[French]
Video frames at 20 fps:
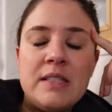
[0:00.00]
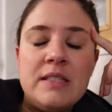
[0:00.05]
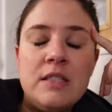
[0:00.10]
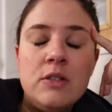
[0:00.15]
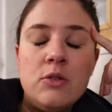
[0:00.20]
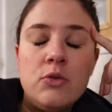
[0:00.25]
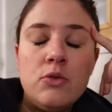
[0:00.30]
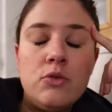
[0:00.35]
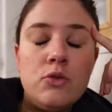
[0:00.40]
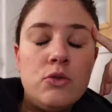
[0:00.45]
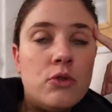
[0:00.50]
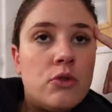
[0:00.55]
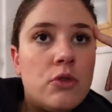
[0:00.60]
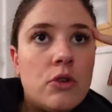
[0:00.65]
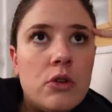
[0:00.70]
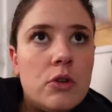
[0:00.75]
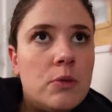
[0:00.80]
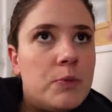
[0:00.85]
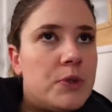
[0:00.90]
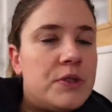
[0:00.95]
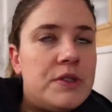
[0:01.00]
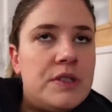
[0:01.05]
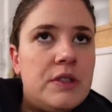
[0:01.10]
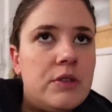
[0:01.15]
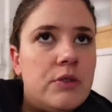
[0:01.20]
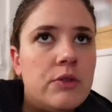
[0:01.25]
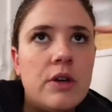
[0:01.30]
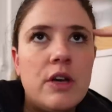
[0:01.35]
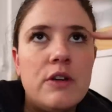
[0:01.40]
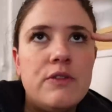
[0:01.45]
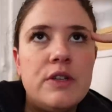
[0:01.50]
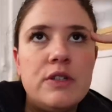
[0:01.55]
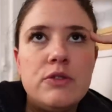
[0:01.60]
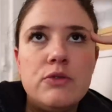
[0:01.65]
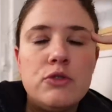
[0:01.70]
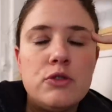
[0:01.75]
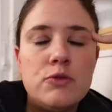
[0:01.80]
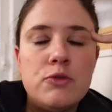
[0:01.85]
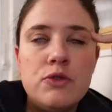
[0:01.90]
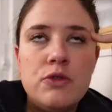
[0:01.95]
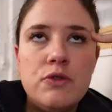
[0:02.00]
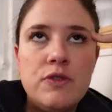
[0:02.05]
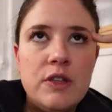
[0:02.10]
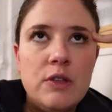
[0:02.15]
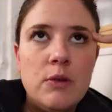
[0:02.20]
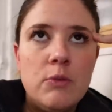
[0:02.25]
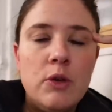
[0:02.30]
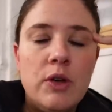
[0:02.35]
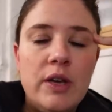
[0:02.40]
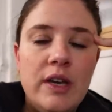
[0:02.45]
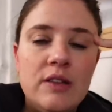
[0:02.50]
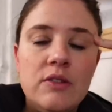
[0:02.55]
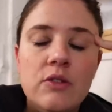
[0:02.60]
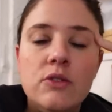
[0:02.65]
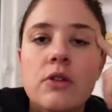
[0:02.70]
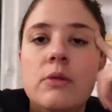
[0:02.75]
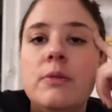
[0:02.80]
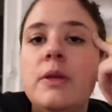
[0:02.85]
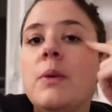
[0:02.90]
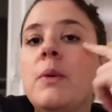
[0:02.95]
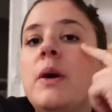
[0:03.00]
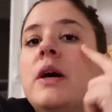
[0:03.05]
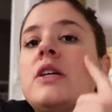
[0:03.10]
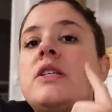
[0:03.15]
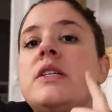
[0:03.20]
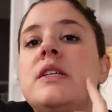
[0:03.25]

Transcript: Sinon, une autre petite réflexion que je me suis faite en me regardant dans le miroir,